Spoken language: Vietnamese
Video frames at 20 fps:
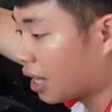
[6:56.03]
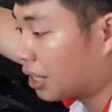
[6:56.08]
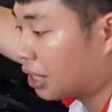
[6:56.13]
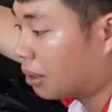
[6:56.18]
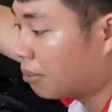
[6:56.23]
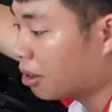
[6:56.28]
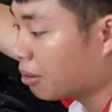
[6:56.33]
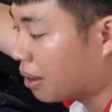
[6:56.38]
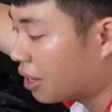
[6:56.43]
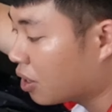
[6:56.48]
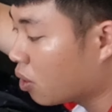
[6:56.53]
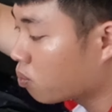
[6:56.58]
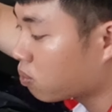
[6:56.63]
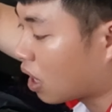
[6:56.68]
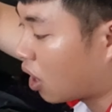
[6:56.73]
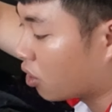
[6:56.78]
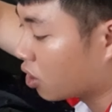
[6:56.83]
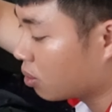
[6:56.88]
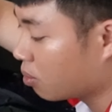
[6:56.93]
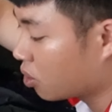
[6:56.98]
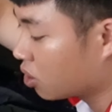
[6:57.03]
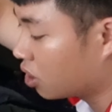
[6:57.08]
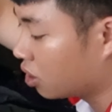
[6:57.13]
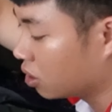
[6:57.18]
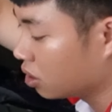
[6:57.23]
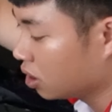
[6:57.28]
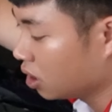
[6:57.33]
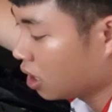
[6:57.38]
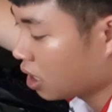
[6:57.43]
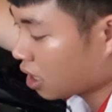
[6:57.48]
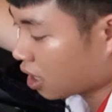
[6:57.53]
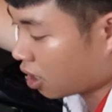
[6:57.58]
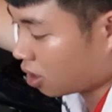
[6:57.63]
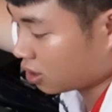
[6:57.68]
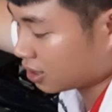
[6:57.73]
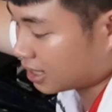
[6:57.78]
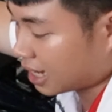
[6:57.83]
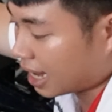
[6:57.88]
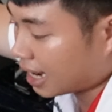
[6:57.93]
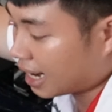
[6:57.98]
thì nó mới bị rung nồi thôi mọi người
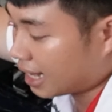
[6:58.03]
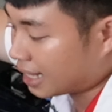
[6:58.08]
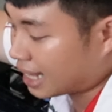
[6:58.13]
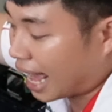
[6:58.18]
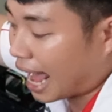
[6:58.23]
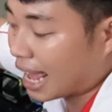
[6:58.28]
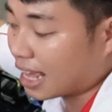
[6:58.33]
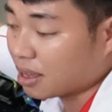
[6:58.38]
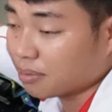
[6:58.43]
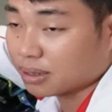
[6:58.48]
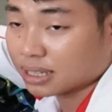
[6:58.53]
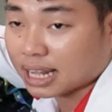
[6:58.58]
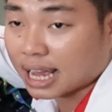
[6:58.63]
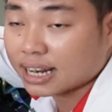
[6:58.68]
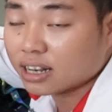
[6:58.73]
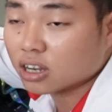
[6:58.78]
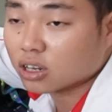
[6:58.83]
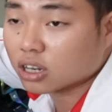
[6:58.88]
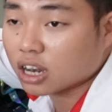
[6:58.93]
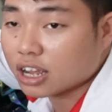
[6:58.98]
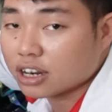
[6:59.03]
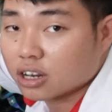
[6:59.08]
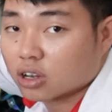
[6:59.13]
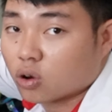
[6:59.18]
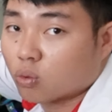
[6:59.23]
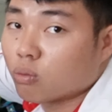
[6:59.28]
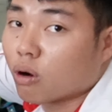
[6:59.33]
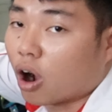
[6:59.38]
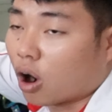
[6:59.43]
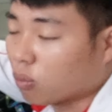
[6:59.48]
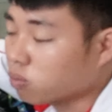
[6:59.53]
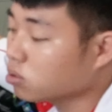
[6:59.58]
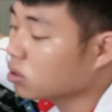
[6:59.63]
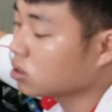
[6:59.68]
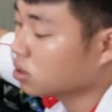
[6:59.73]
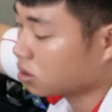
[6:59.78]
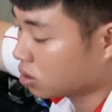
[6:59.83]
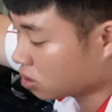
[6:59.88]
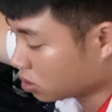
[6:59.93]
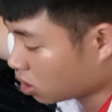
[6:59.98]
còn xe này chạy thì mình thấy nó đi nó cũng ổn
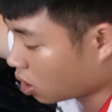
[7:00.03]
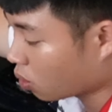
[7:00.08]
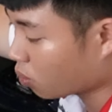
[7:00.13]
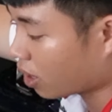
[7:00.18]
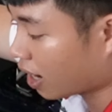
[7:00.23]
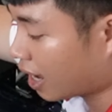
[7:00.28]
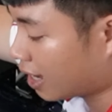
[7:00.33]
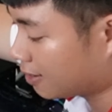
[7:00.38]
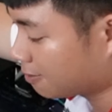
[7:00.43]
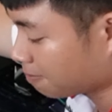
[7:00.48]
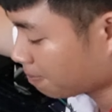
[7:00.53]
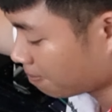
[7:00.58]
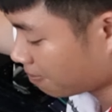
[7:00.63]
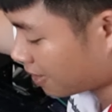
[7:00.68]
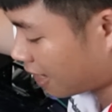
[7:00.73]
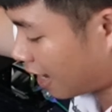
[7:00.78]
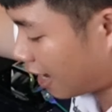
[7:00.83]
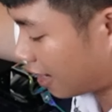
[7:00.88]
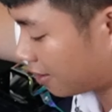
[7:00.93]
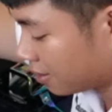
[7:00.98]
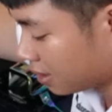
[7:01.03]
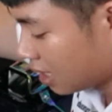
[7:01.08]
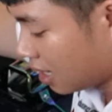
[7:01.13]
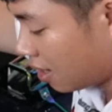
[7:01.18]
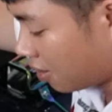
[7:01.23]
ok ha